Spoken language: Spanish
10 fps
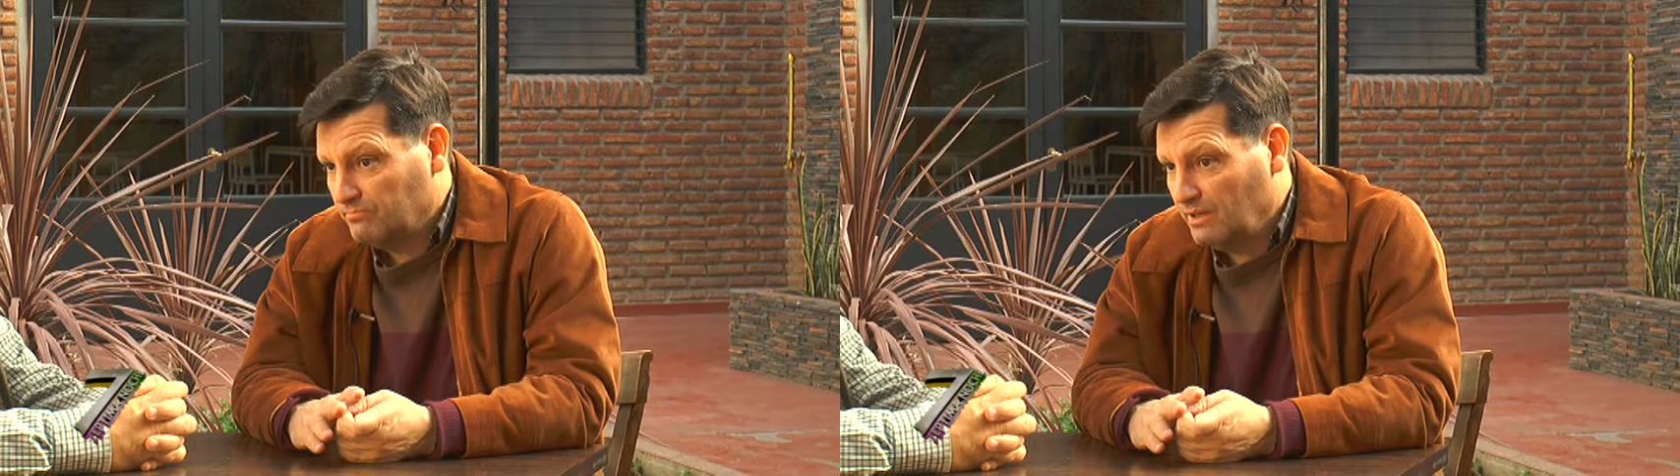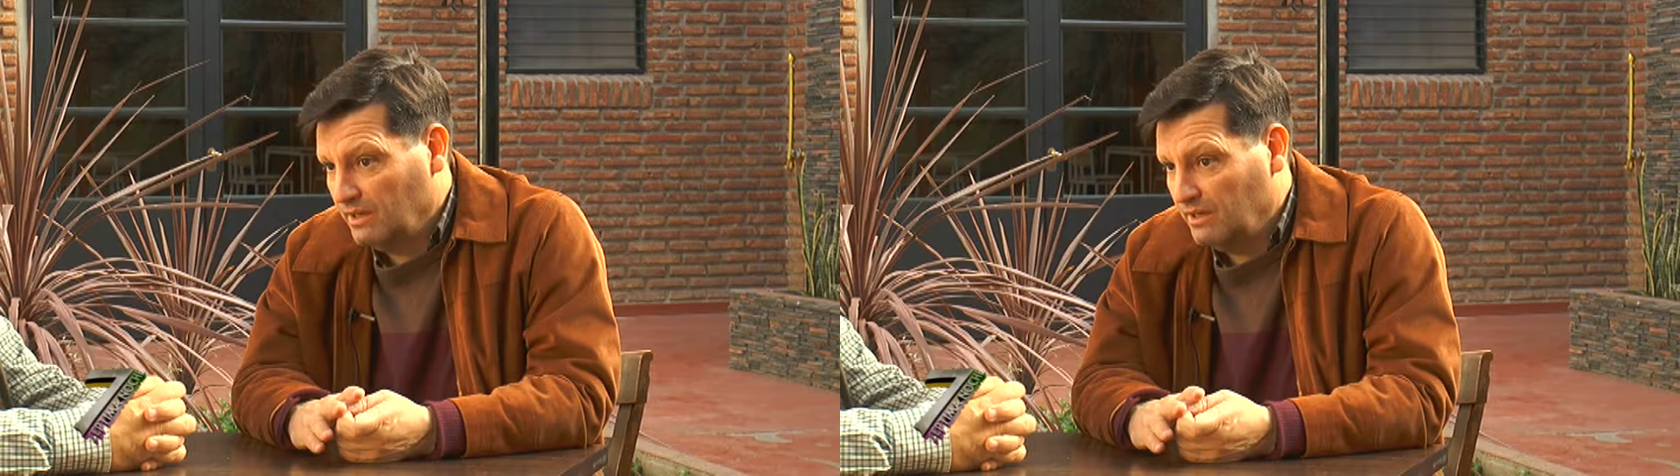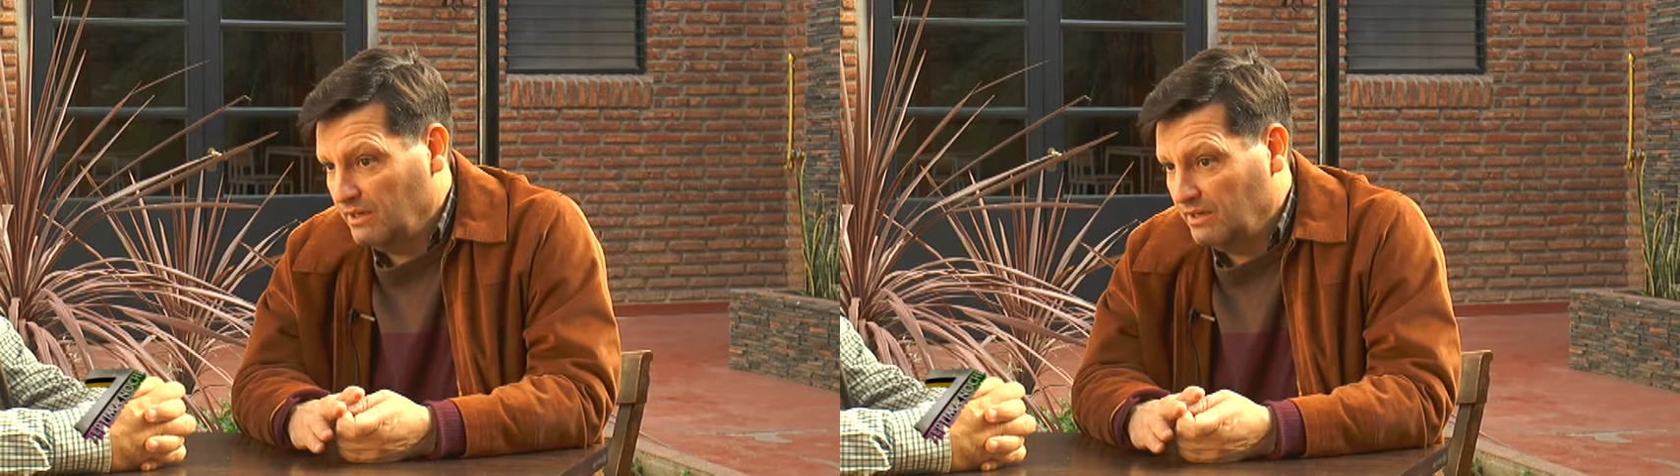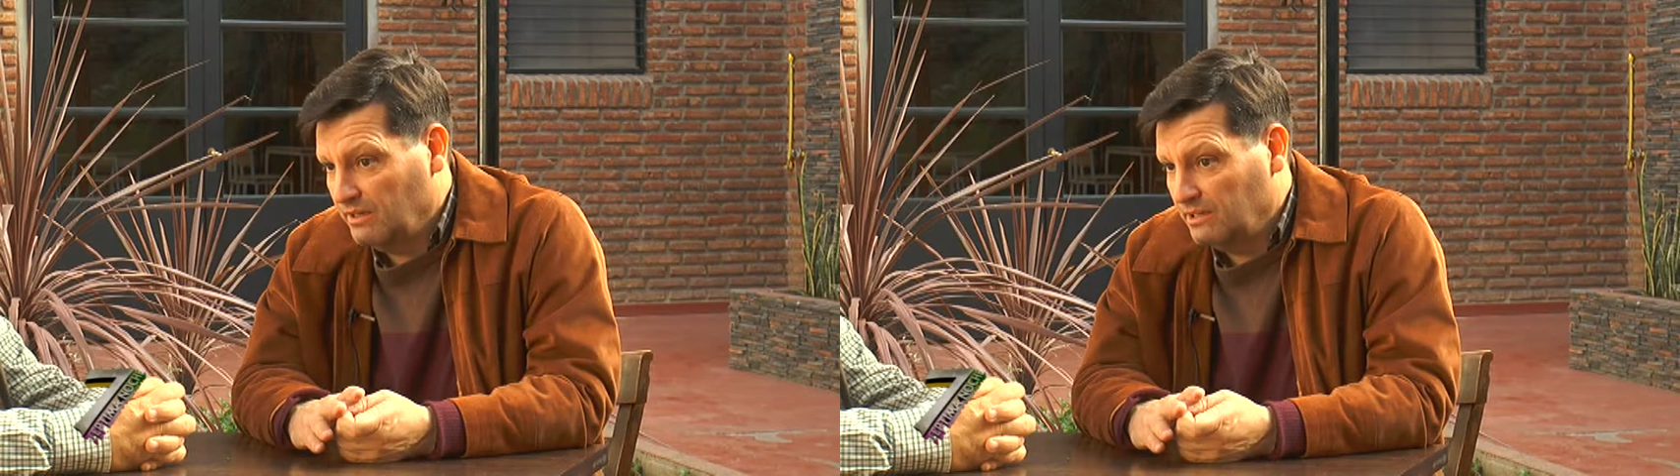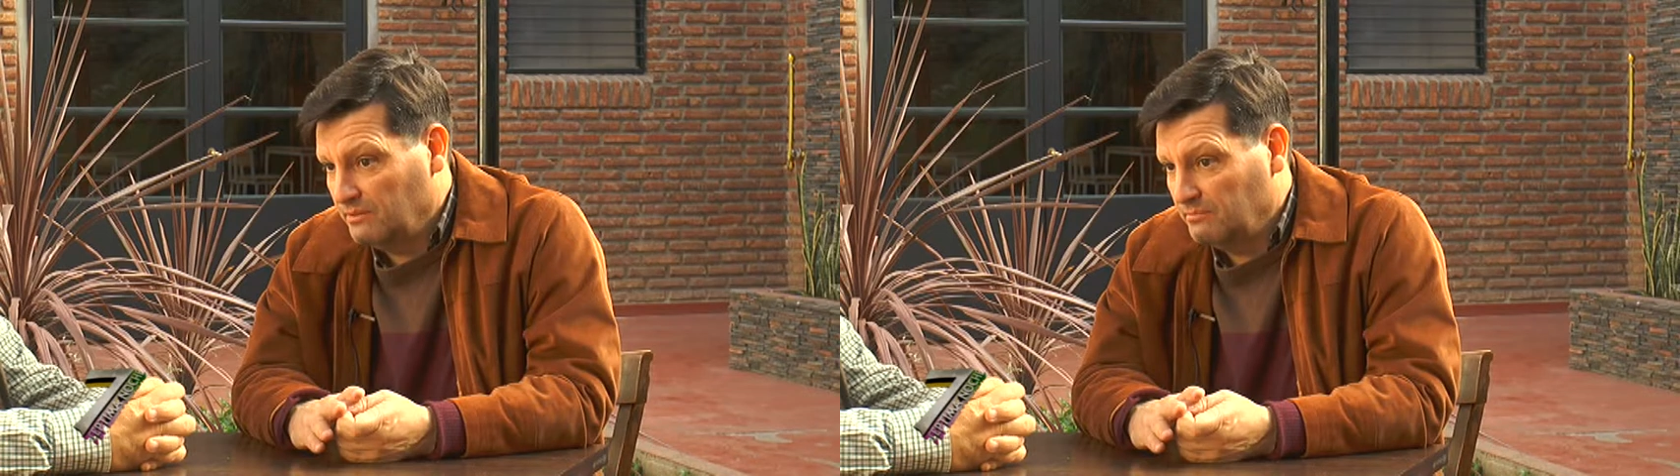
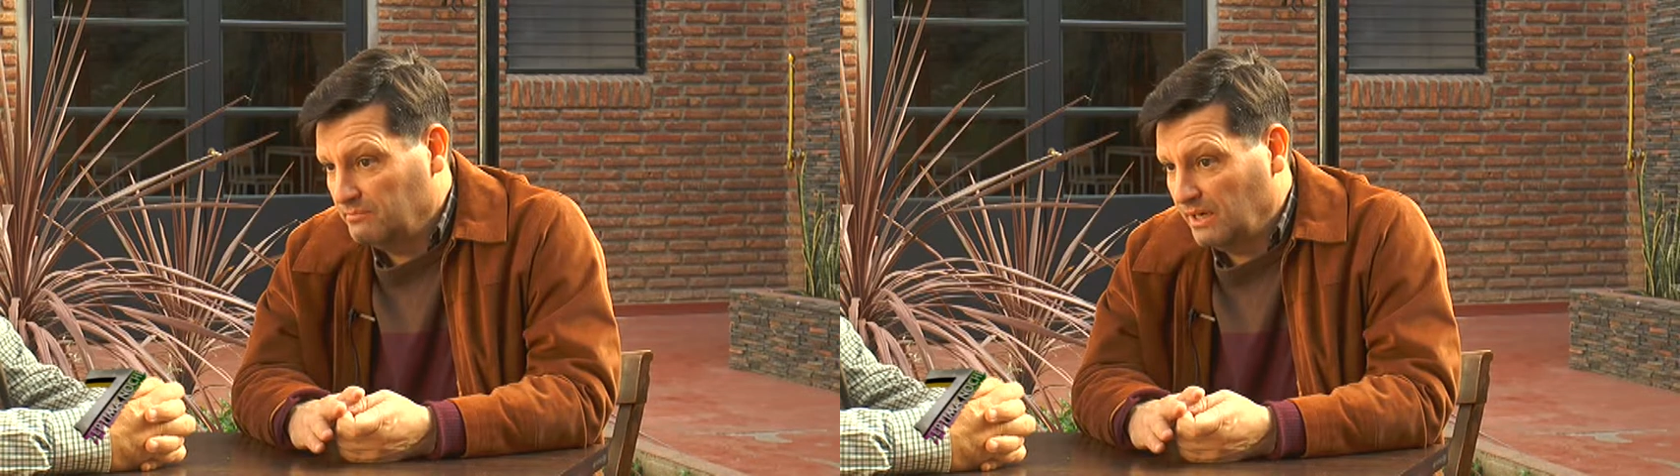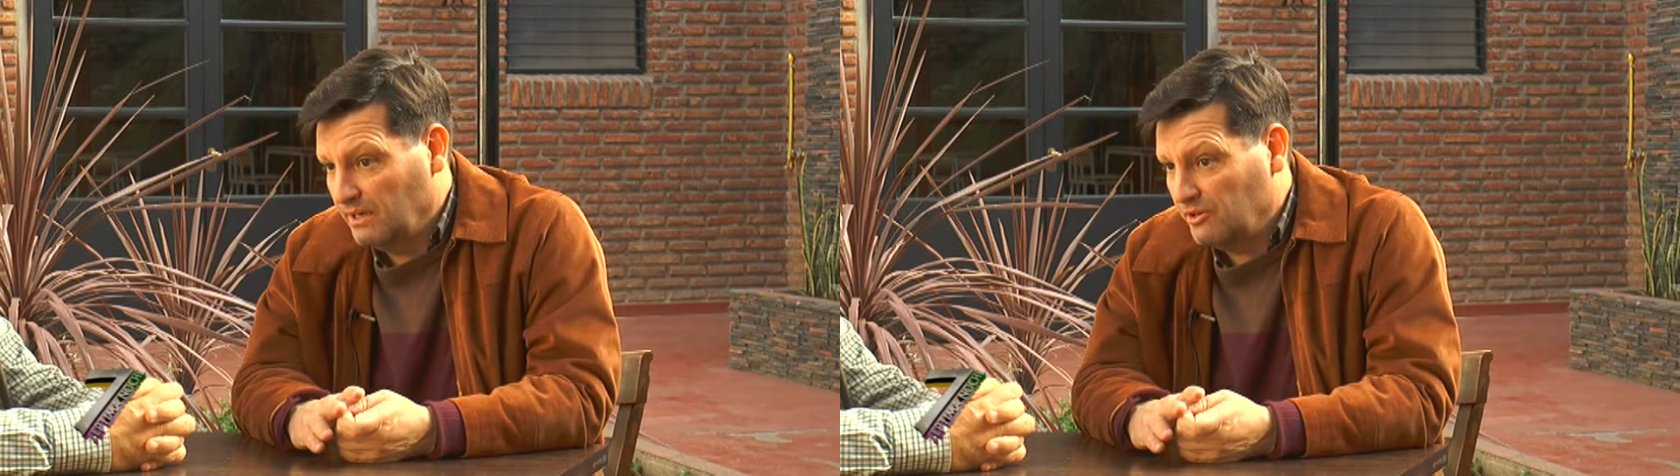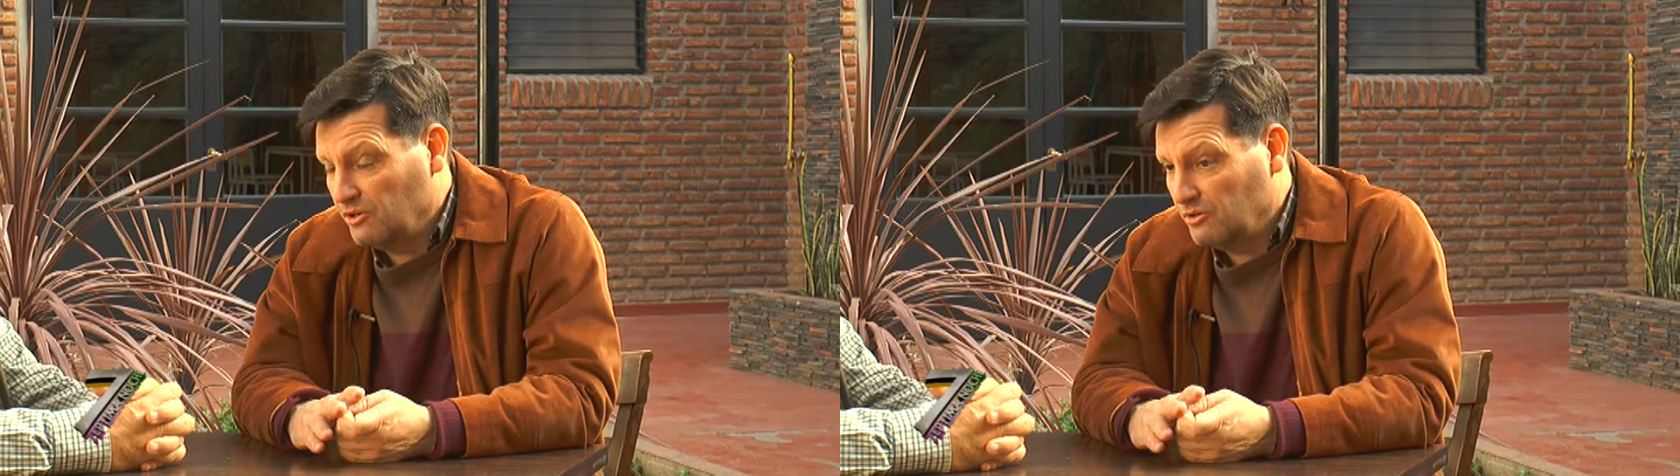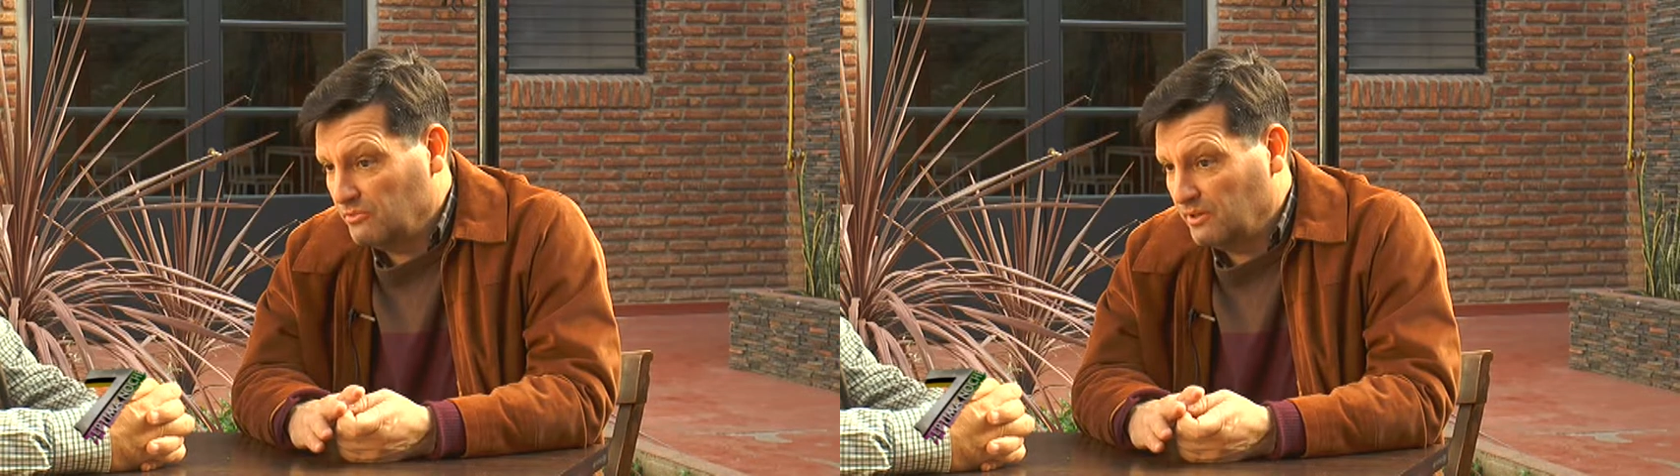eh, de Valerio